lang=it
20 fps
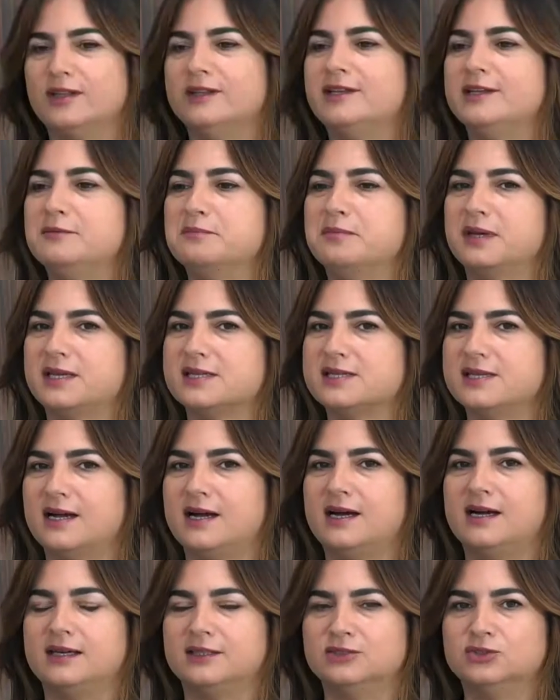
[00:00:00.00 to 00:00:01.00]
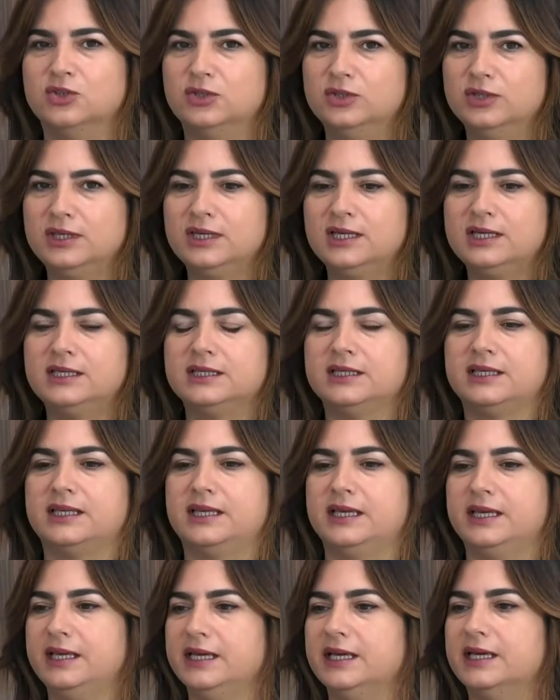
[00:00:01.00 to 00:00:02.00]
dell'impresa donna
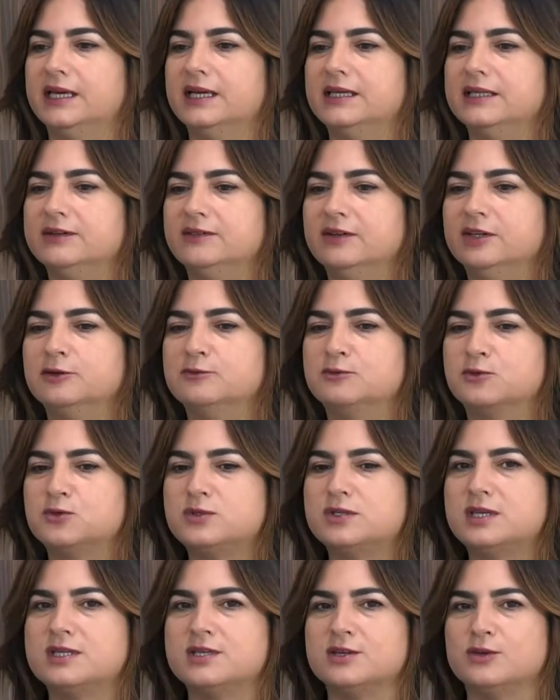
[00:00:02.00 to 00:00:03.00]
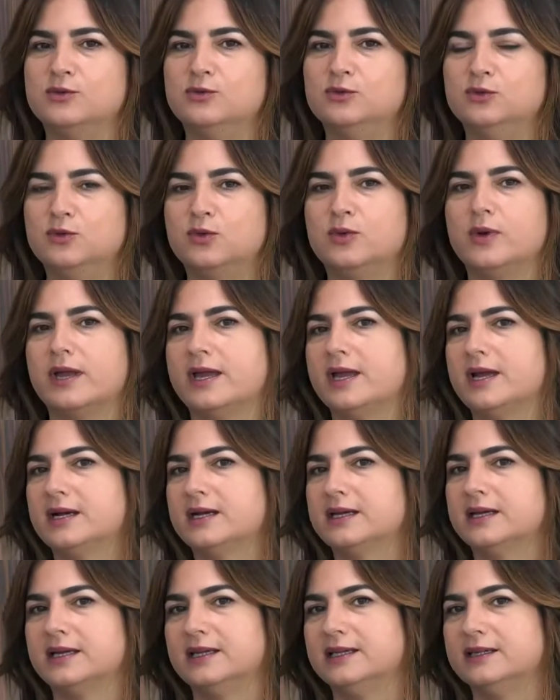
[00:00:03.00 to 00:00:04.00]
che a livello abruzzese comunque e
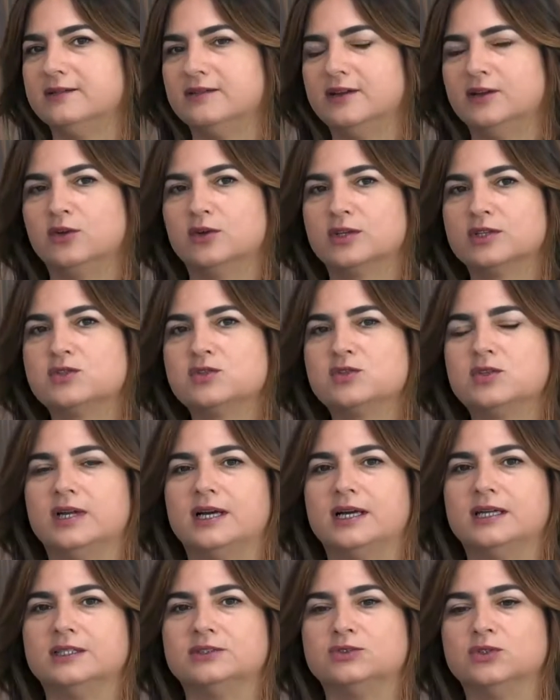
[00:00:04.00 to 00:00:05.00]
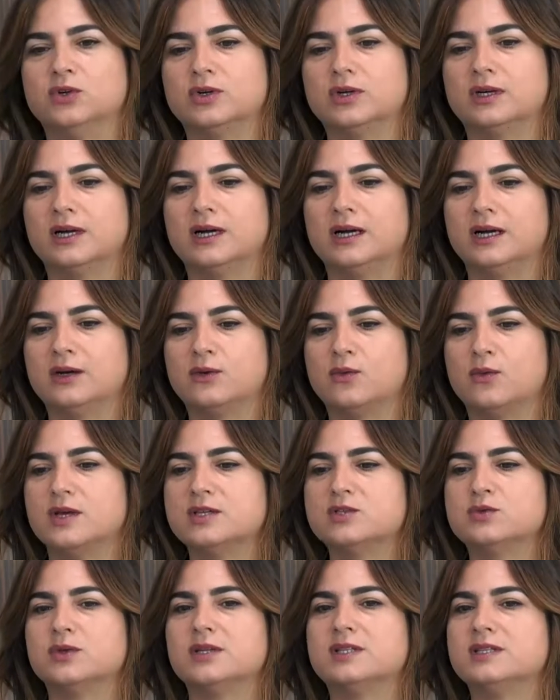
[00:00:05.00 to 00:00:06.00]
anche a livello nazionale tocca
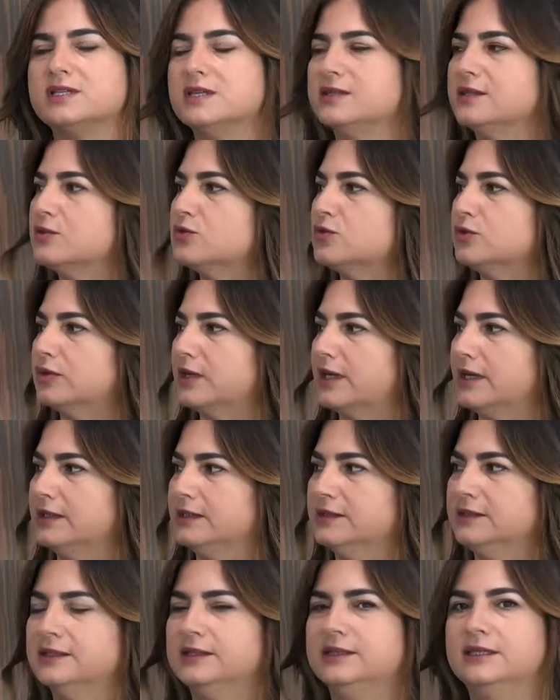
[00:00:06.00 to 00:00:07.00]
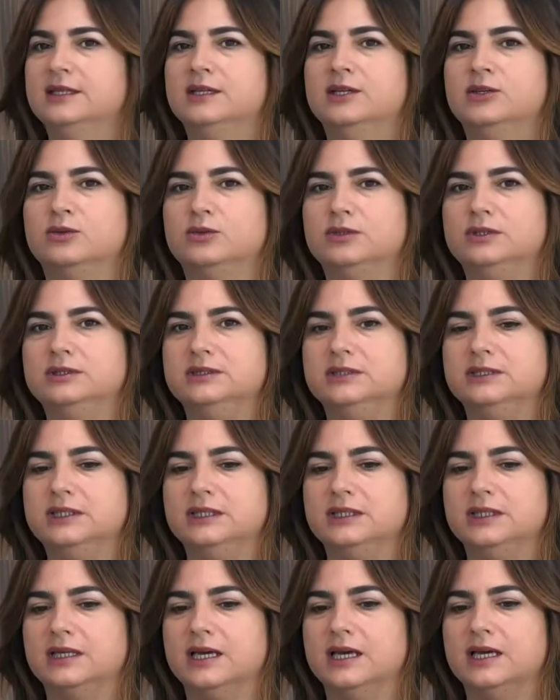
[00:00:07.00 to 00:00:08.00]
quasi un'azienda su tre
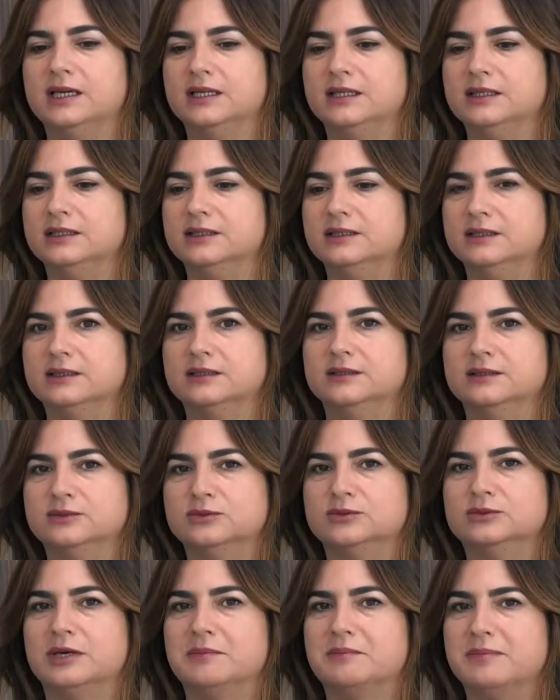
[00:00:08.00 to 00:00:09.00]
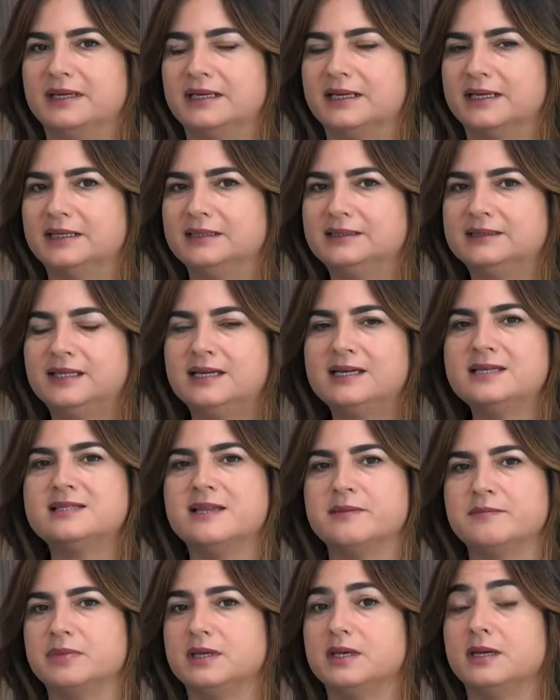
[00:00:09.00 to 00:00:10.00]
quindi è eh, una bella realtà,
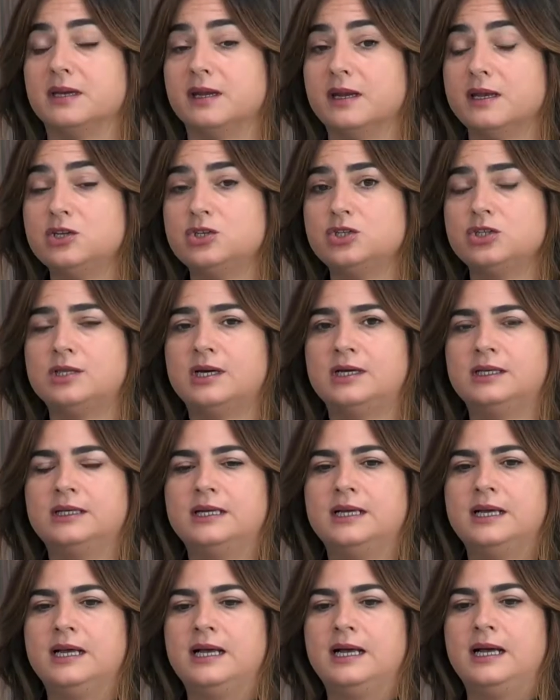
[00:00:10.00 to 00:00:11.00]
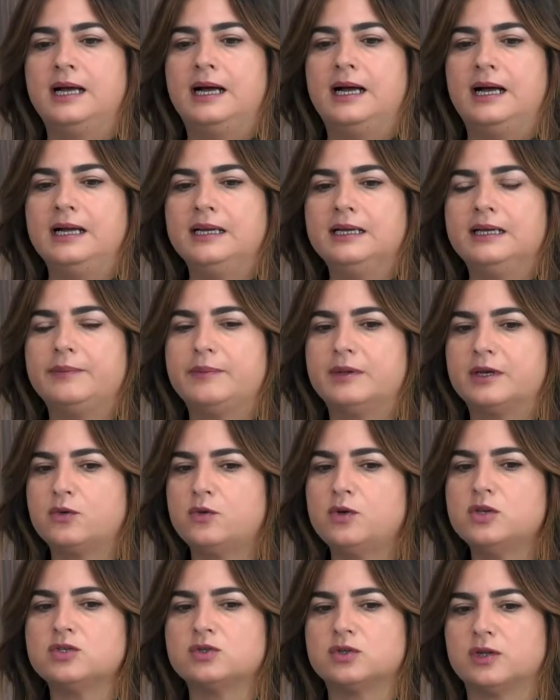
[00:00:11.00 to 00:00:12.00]
sempre in crescita. Anche per
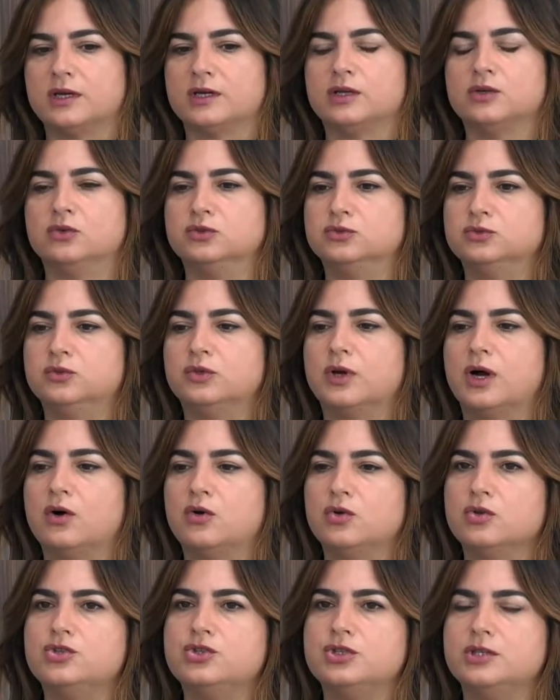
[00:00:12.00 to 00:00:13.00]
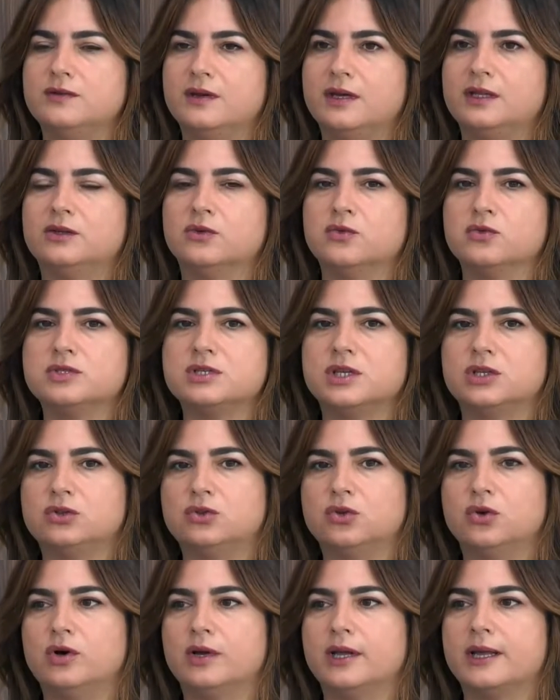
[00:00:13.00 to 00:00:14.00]
questo l'agricoltura oggi diventa un
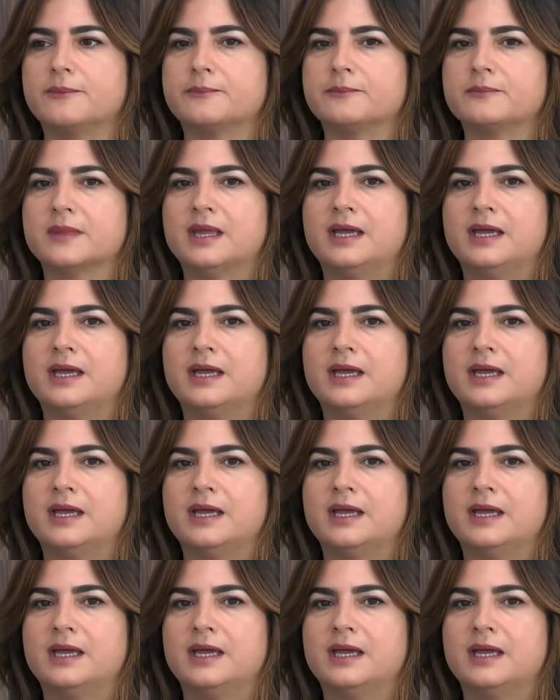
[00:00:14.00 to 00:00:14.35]
settore